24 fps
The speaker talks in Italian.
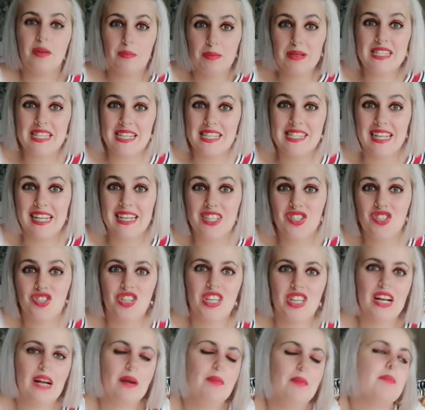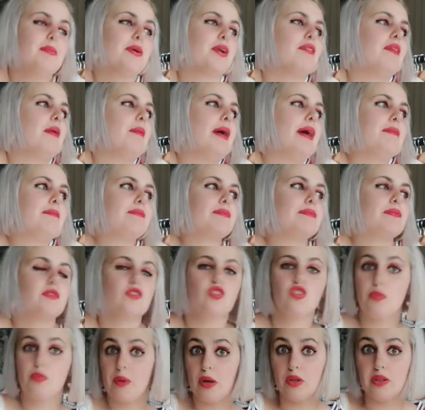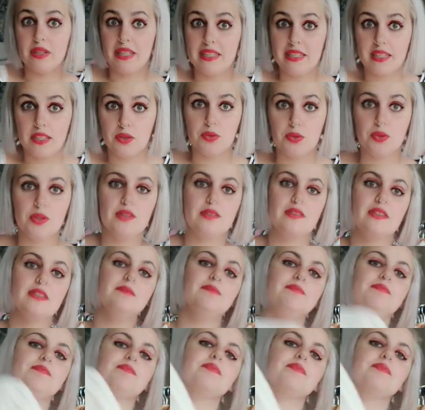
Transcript: abbastanza leggera, però vabbè, sopra ho il teddy coat